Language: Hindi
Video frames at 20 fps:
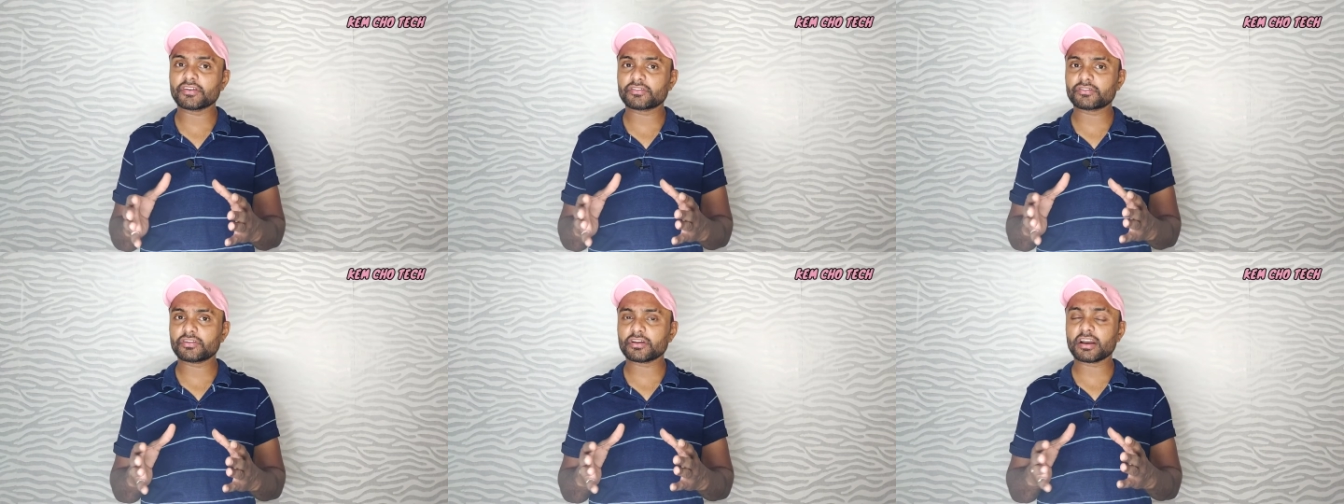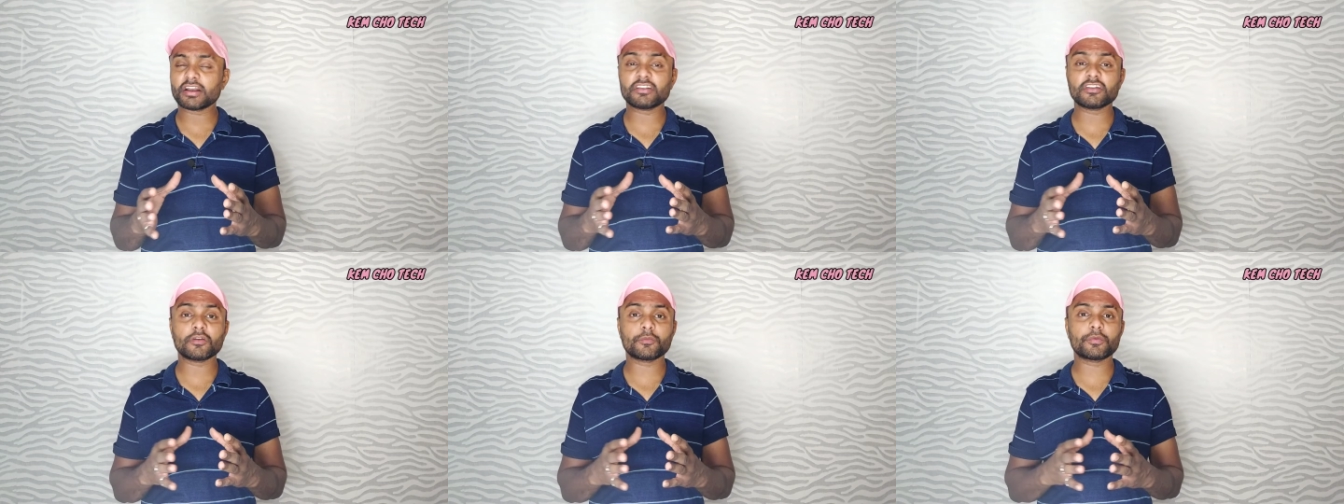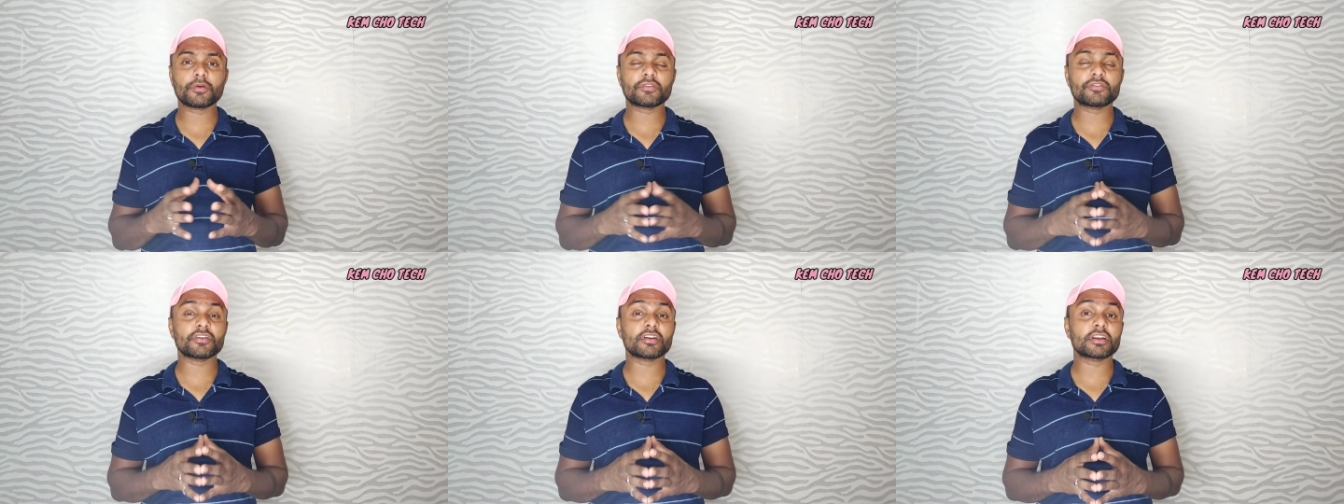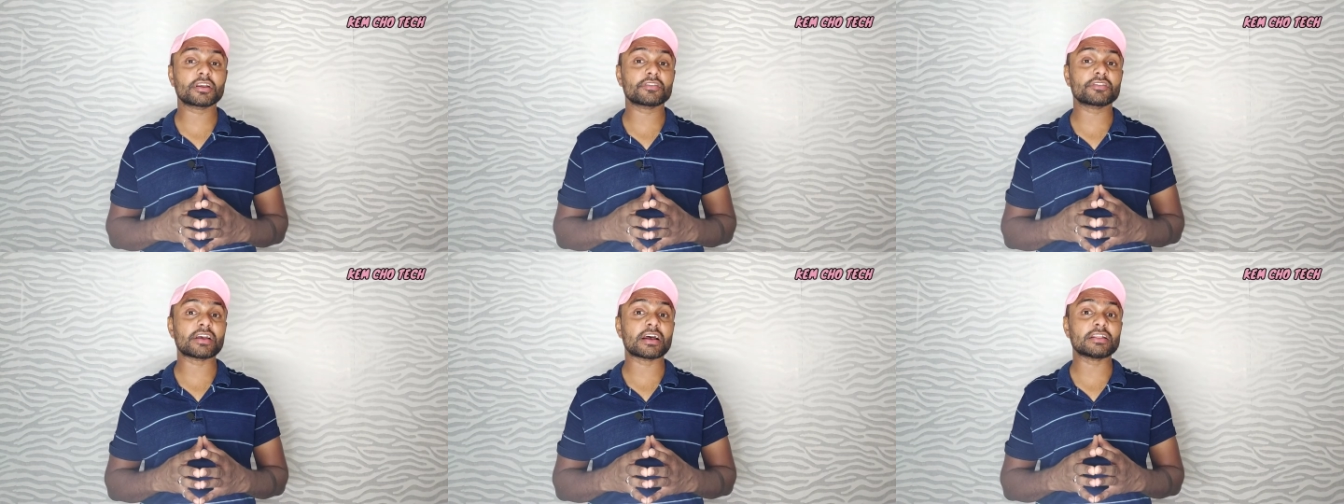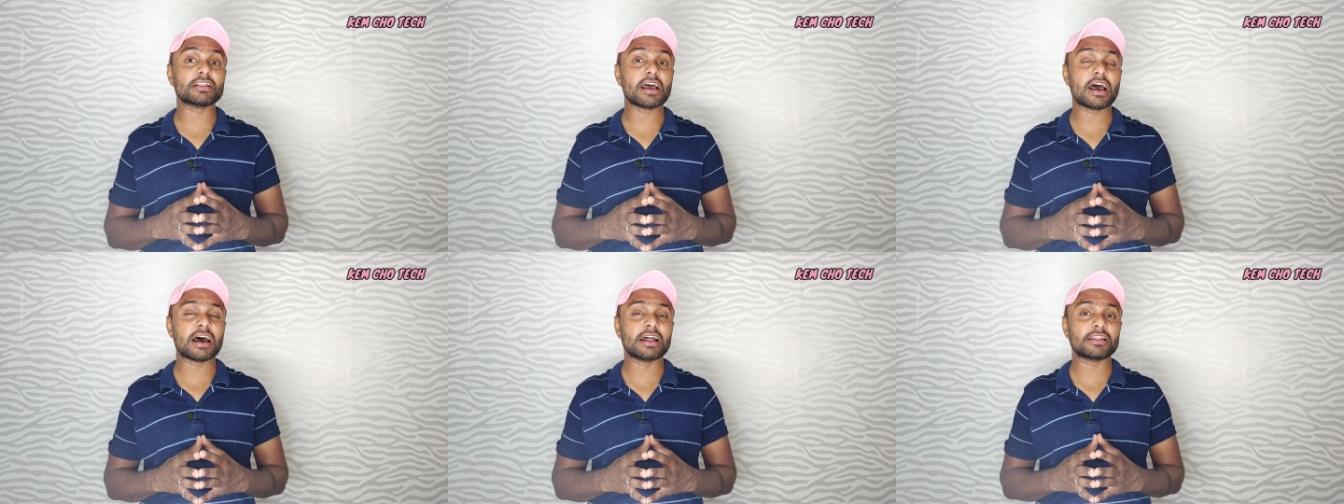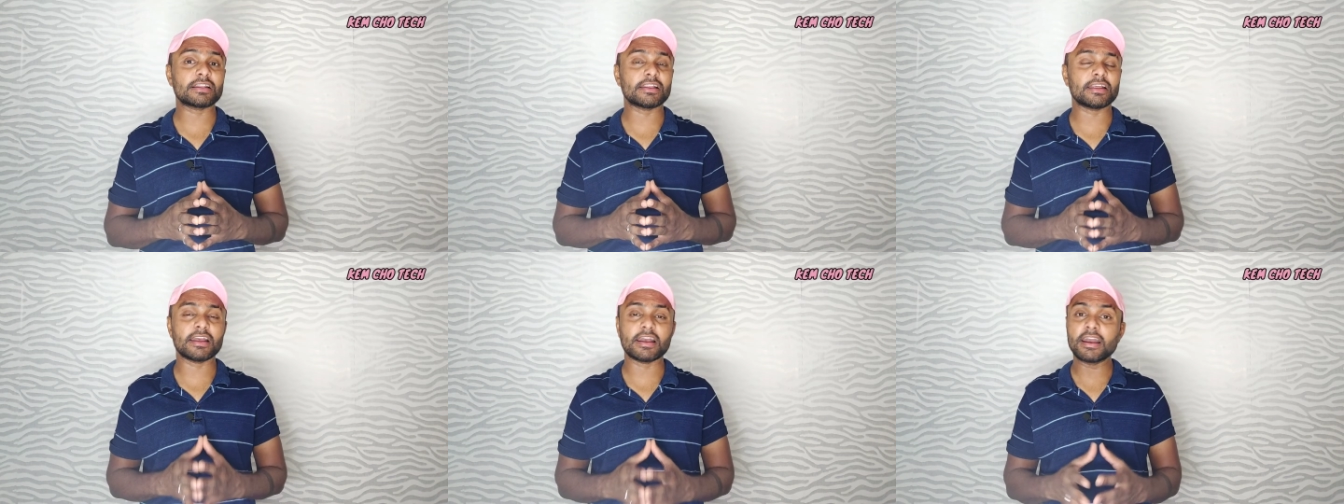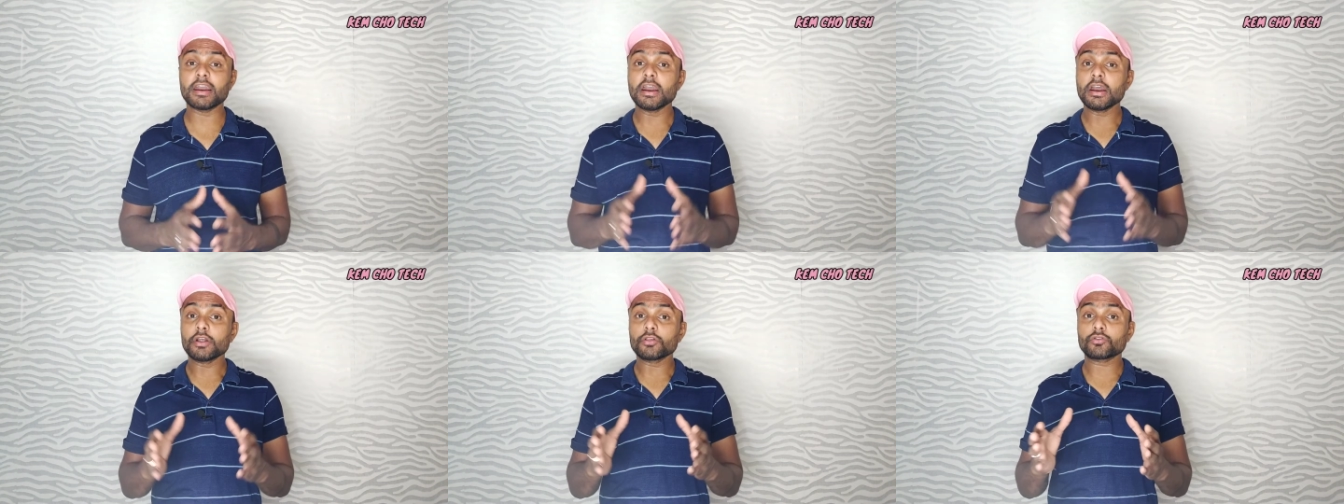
सिक्सटी हज रिफ्रेश के साथ आती है